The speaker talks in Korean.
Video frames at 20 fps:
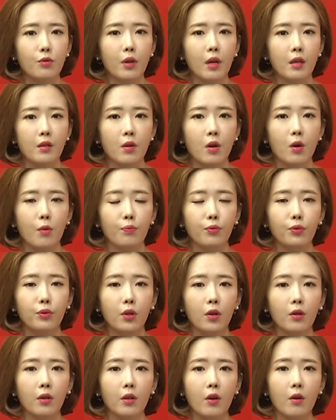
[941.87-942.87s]
중에서
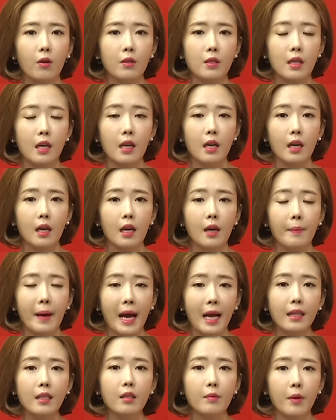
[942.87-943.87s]
부적격자가
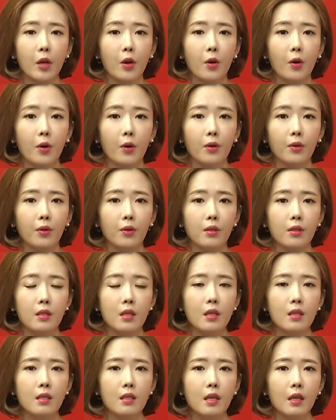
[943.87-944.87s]
많으면
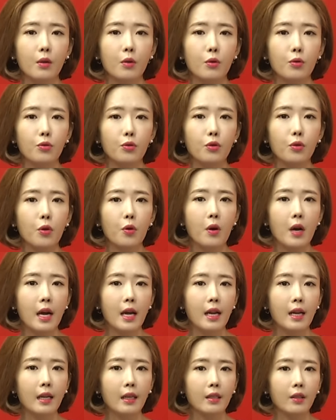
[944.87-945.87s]
실제로
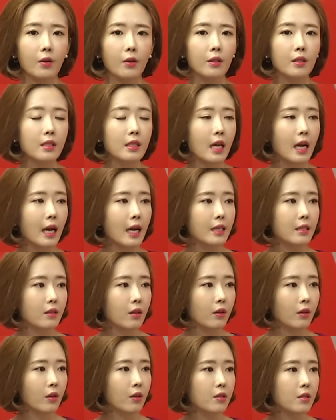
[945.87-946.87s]
수요할 그런 의사가
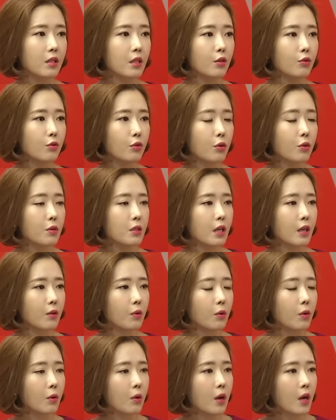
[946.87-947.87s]
있었던
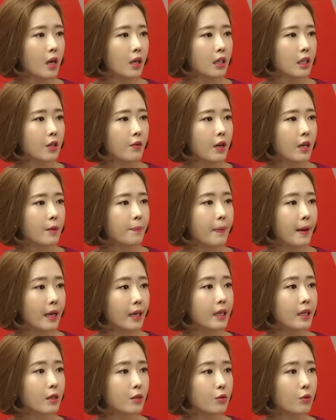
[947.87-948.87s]
실수요자도 기회를
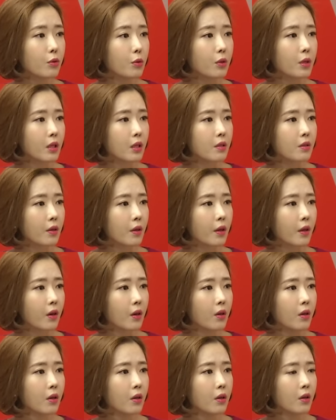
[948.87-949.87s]
뺏길 수도
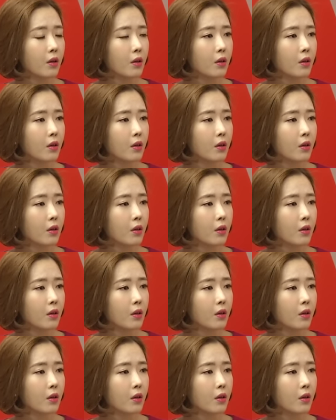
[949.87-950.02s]
있겠어요. 네,